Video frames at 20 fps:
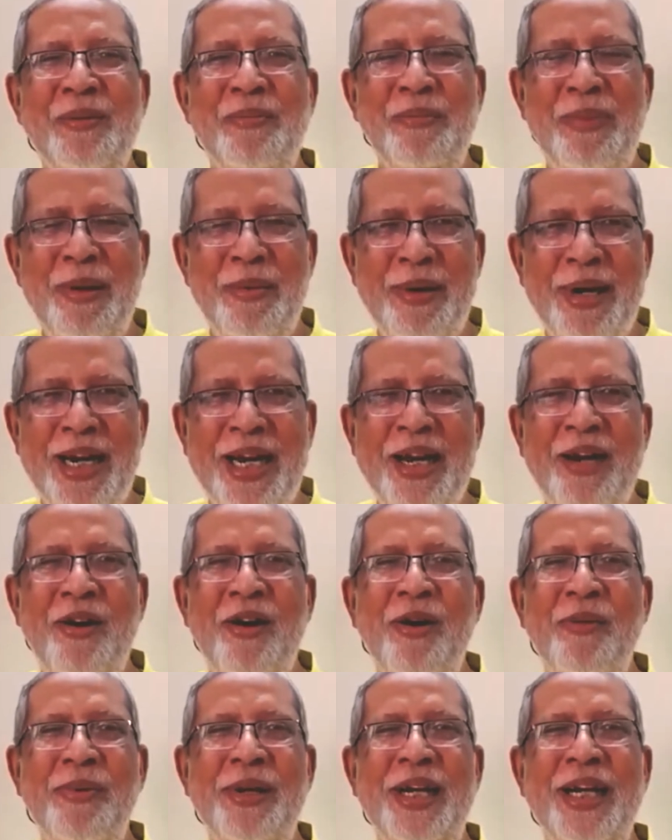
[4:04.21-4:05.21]
বেমানান
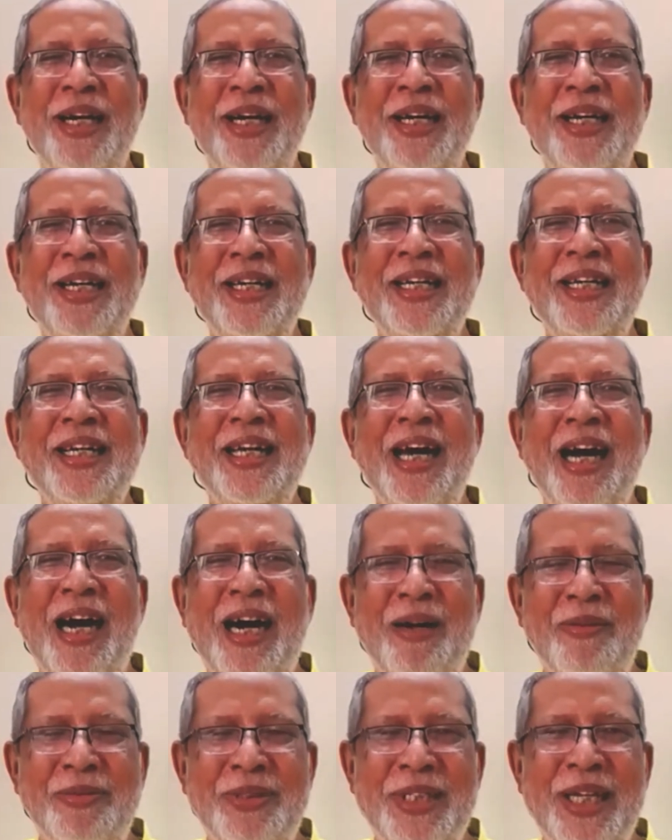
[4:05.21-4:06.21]
হবে না
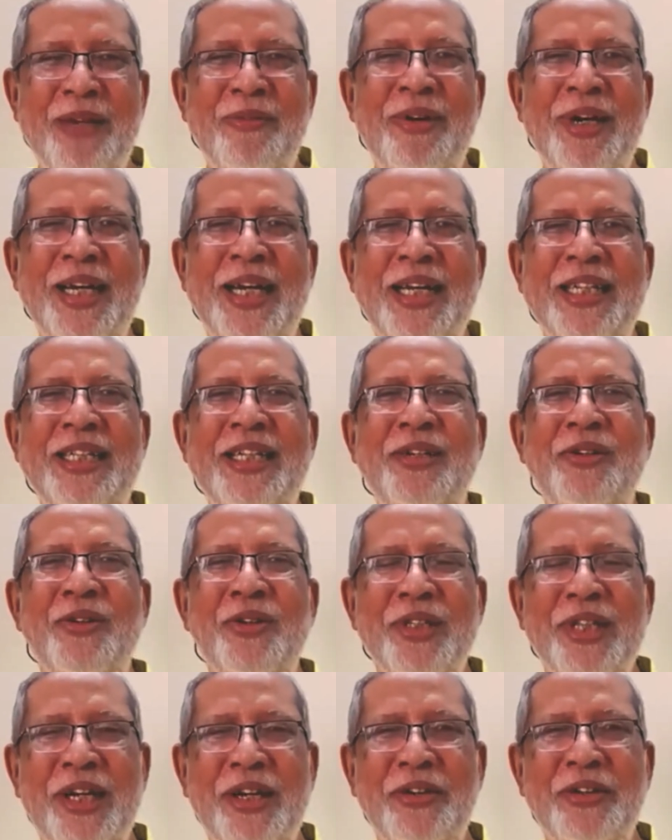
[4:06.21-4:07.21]
আফজাল ভাই একদিন
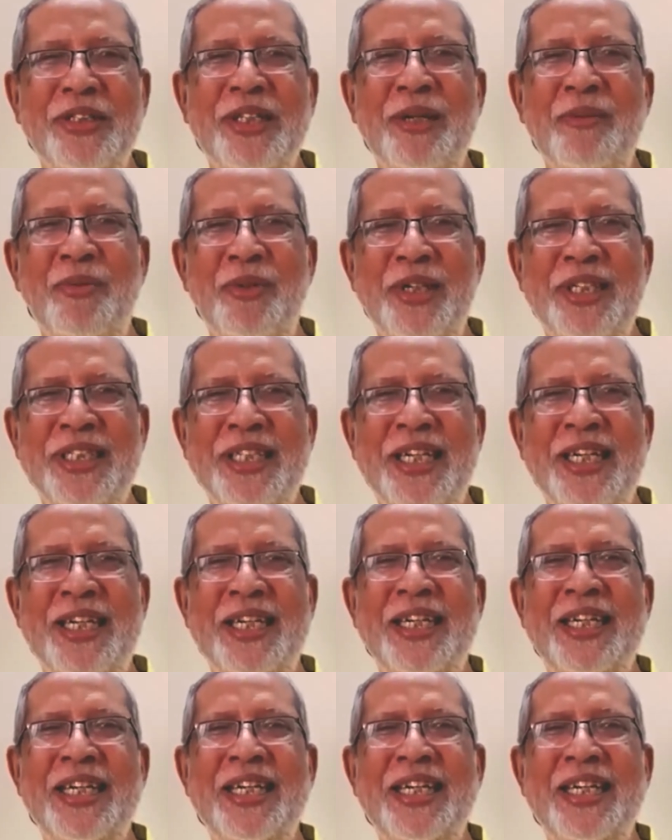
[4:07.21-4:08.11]
কথায় কথায় বলেছিলেন